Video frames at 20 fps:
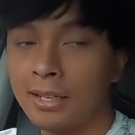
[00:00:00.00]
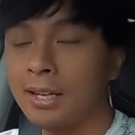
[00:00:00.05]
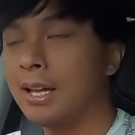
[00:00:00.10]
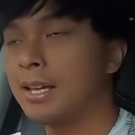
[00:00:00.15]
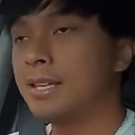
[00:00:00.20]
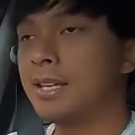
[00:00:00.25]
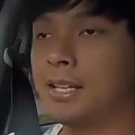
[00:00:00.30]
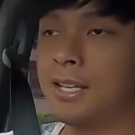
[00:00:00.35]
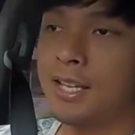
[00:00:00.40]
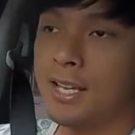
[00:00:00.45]

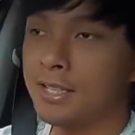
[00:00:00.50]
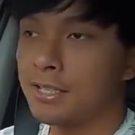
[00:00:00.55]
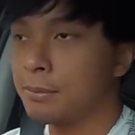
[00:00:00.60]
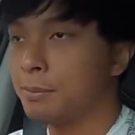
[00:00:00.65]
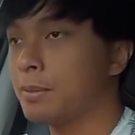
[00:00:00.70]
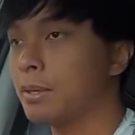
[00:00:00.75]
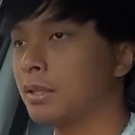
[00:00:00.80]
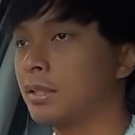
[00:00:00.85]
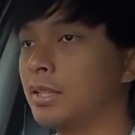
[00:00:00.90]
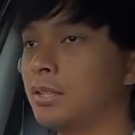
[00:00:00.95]
nah jadi ya
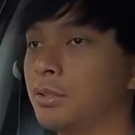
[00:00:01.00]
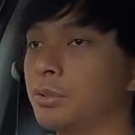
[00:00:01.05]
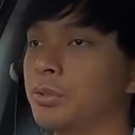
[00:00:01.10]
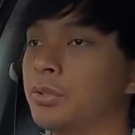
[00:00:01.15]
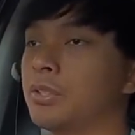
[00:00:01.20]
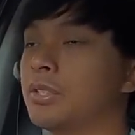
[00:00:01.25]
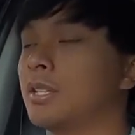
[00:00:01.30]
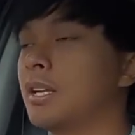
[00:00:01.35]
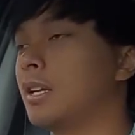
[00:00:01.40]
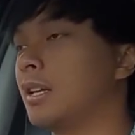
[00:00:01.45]
seperti itu
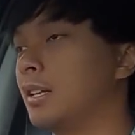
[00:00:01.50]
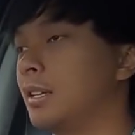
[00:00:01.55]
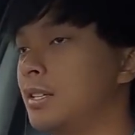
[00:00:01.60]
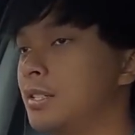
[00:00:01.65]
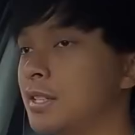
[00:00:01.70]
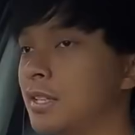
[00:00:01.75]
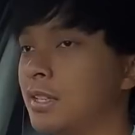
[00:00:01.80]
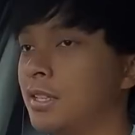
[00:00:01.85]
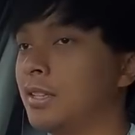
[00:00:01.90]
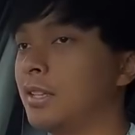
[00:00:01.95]
dari
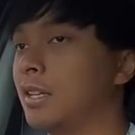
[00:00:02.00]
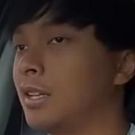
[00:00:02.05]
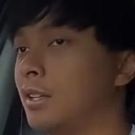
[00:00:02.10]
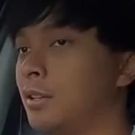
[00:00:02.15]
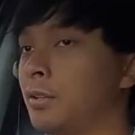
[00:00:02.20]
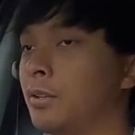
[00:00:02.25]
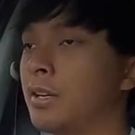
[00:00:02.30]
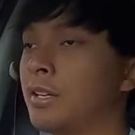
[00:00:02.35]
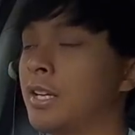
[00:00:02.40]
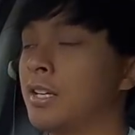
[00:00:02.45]
desain
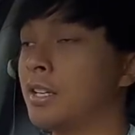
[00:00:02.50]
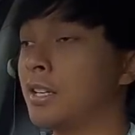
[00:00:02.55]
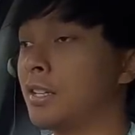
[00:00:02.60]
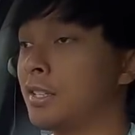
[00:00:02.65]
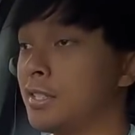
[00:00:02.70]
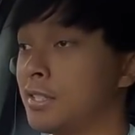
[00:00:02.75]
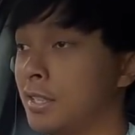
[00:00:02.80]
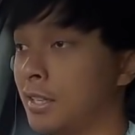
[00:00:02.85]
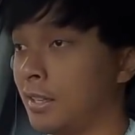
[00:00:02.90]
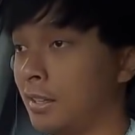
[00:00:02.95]
interior dari
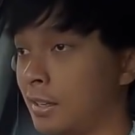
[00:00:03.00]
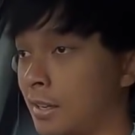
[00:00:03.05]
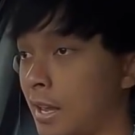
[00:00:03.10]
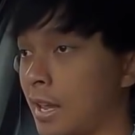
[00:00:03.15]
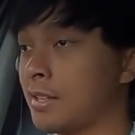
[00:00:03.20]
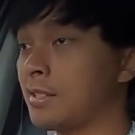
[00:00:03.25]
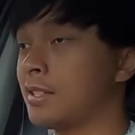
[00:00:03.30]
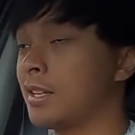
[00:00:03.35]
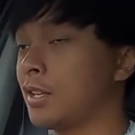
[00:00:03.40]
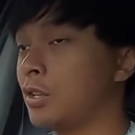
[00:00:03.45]
desain
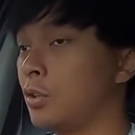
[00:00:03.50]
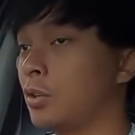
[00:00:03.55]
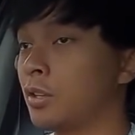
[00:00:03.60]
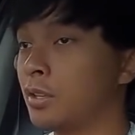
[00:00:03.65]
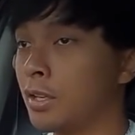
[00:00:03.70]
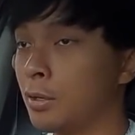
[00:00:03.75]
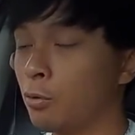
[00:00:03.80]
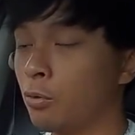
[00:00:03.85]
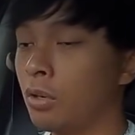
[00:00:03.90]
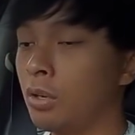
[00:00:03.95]

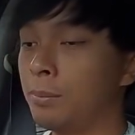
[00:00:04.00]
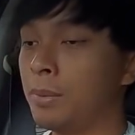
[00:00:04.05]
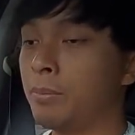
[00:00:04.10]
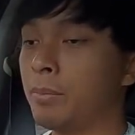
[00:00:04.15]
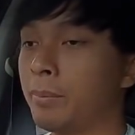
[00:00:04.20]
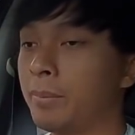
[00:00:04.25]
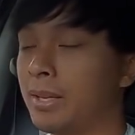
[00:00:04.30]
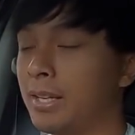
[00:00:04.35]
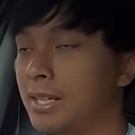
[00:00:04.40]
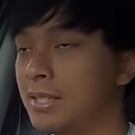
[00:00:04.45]
eksteriornya gue lebih
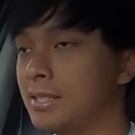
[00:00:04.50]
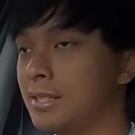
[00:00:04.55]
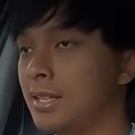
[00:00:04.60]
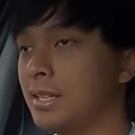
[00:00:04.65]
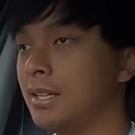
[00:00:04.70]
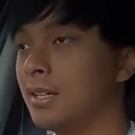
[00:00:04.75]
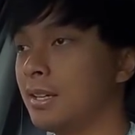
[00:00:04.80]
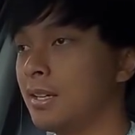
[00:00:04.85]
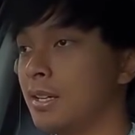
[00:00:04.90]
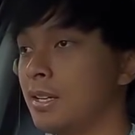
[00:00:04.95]
memilih
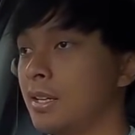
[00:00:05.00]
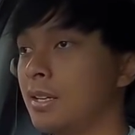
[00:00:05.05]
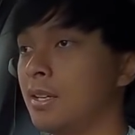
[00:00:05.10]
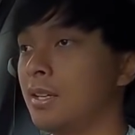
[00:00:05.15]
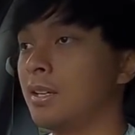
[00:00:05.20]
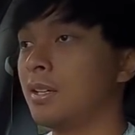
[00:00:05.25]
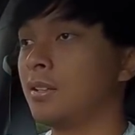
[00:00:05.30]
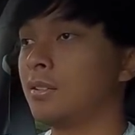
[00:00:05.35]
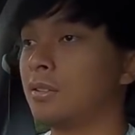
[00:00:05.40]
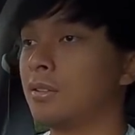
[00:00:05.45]
sih
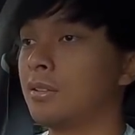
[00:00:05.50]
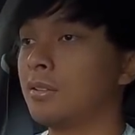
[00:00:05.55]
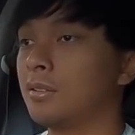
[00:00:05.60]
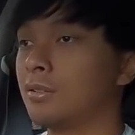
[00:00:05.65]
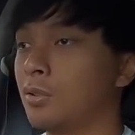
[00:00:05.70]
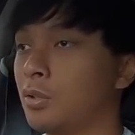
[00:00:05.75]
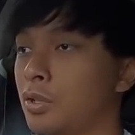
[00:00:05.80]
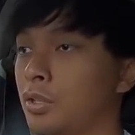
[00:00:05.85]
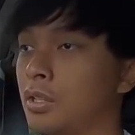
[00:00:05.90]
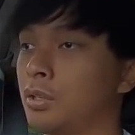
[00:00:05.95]

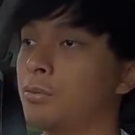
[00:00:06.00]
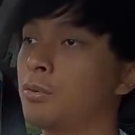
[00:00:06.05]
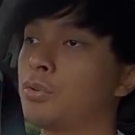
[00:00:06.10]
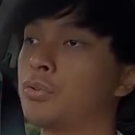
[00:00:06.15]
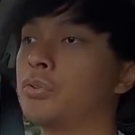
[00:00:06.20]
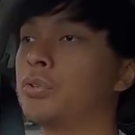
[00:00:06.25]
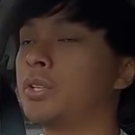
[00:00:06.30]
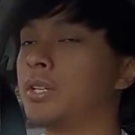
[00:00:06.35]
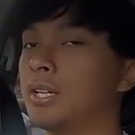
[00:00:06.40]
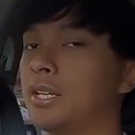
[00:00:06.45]
Toyota
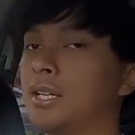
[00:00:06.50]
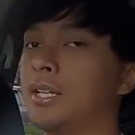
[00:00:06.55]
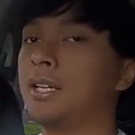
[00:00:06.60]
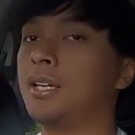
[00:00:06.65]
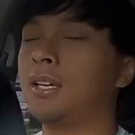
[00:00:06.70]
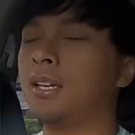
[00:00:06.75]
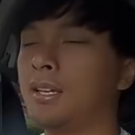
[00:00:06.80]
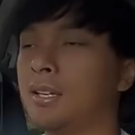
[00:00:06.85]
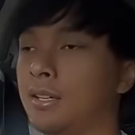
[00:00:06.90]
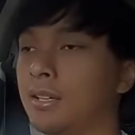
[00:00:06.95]
Fortuner ini
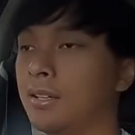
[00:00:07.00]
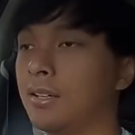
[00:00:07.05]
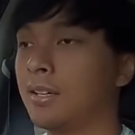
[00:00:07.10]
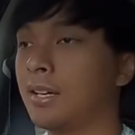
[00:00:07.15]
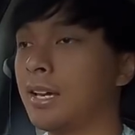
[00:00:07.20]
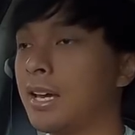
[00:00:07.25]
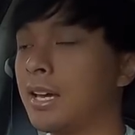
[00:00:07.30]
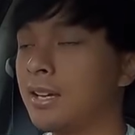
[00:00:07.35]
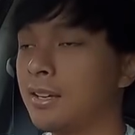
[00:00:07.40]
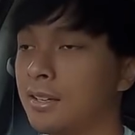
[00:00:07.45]

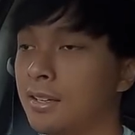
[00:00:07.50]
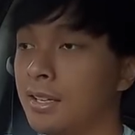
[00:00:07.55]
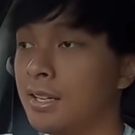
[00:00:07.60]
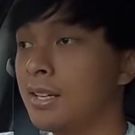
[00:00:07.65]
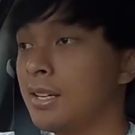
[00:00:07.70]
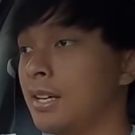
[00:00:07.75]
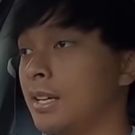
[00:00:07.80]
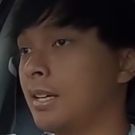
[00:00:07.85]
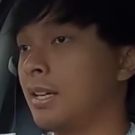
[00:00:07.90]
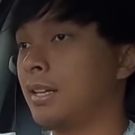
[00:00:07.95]
oke
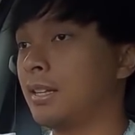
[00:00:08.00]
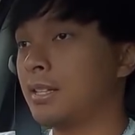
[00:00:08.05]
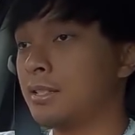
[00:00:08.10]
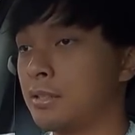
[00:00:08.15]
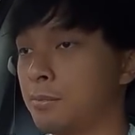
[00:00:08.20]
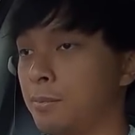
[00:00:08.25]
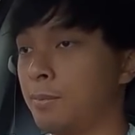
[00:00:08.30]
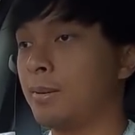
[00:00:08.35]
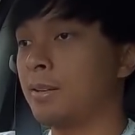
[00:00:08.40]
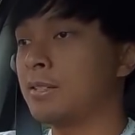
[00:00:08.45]
kita
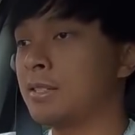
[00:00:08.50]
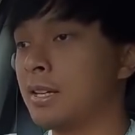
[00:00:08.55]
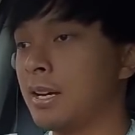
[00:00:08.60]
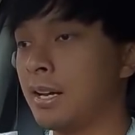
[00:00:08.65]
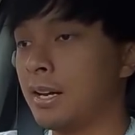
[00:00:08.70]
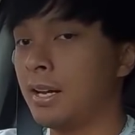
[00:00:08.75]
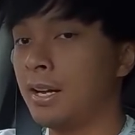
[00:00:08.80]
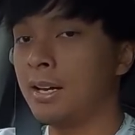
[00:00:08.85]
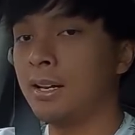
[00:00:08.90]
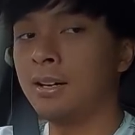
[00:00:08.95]

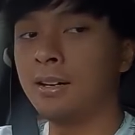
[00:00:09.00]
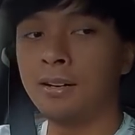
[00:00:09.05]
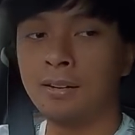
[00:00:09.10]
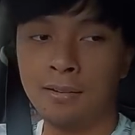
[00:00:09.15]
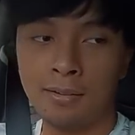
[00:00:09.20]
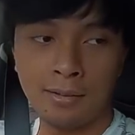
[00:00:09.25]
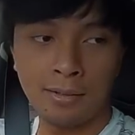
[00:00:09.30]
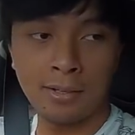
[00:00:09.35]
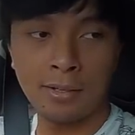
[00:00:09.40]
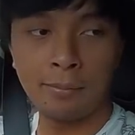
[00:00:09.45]
sekarang
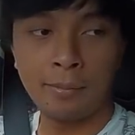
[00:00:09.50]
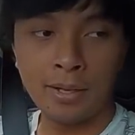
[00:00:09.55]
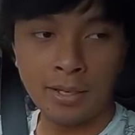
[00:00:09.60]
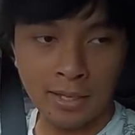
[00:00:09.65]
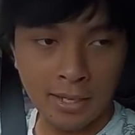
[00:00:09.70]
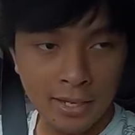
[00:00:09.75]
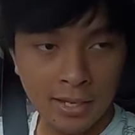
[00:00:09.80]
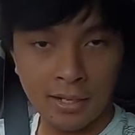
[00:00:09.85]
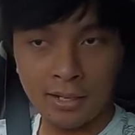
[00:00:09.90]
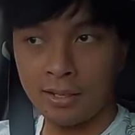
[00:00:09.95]
ke
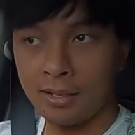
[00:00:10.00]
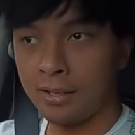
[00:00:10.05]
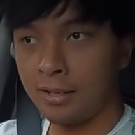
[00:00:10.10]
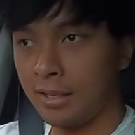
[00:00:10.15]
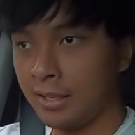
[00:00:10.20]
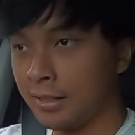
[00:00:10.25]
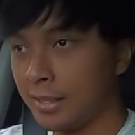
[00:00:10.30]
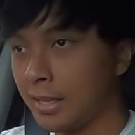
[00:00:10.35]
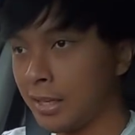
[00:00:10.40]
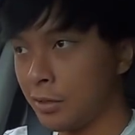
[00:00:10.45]
bagian
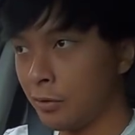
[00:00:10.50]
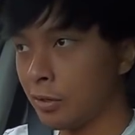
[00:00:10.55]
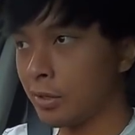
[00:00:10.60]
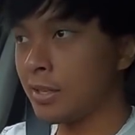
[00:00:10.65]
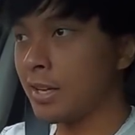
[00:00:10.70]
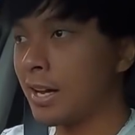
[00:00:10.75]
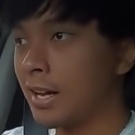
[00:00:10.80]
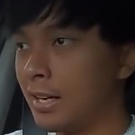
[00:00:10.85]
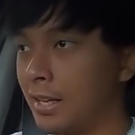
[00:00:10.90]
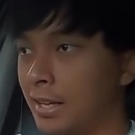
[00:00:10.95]

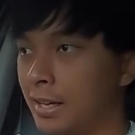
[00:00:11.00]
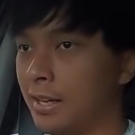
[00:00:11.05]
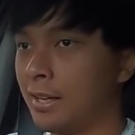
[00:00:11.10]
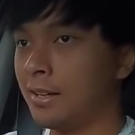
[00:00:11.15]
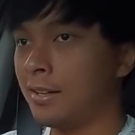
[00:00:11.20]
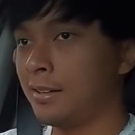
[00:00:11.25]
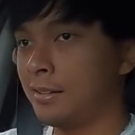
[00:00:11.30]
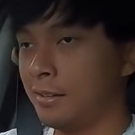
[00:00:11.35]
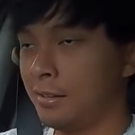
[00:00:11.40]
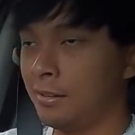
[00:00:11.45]
interiornya kali ya
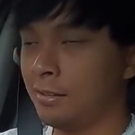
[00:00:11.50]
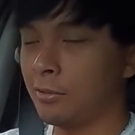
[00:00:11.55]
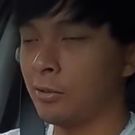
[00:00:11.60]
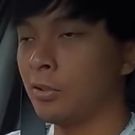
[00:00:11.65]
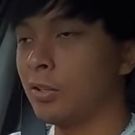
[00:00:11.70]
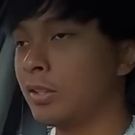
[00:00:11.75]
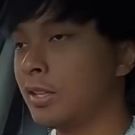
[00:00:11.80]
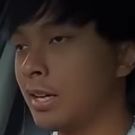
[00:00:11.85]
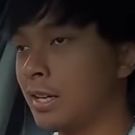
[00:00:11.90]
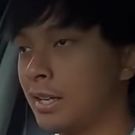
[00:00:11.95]

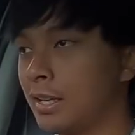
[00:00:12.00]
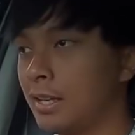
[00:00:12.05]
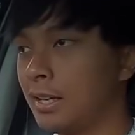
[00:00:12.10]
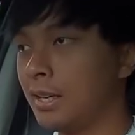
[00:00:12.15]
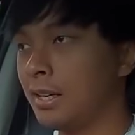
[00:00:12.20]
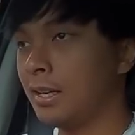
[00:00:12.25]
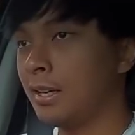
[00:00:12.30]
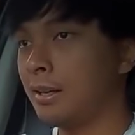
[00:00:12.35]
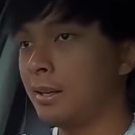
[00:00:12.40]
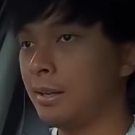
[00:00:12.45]
kalau
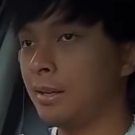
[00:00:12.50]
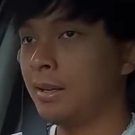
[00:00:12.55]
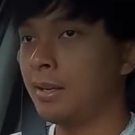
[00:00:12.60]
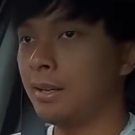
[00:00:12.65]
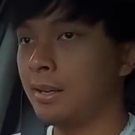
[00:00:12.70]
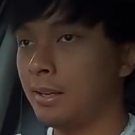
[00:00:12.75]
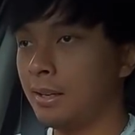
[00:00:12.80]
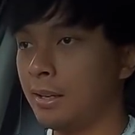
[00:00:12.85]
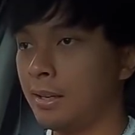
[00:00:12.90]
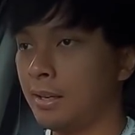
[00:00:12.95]

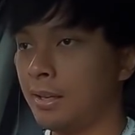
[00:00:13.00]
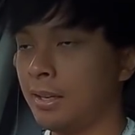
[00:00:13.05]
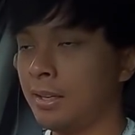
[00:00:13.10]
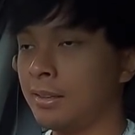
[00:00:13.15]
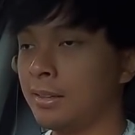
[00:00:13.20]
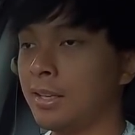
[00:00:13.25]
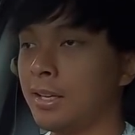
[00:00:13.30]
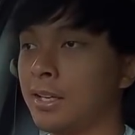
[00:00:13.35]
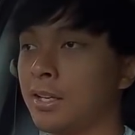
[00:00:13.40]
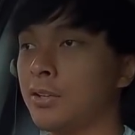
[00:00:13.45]
dari
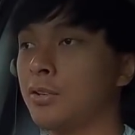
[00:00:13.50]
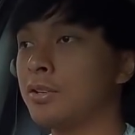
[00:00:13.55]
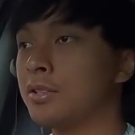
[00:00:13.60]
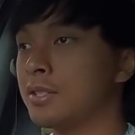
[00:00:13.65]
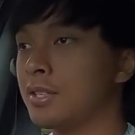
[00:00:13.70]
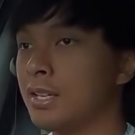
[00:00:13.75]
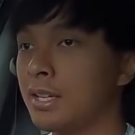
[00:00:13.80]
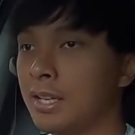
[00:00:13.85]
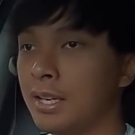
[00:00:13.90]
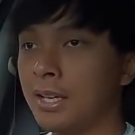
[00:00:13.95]
interior
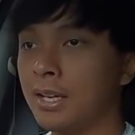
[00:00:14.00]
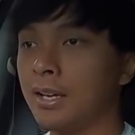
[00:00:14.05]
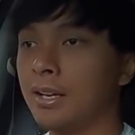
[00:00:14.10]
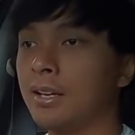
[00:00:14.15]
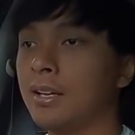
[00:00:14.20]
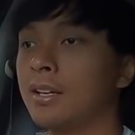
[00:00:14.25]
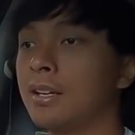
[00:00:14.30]
sih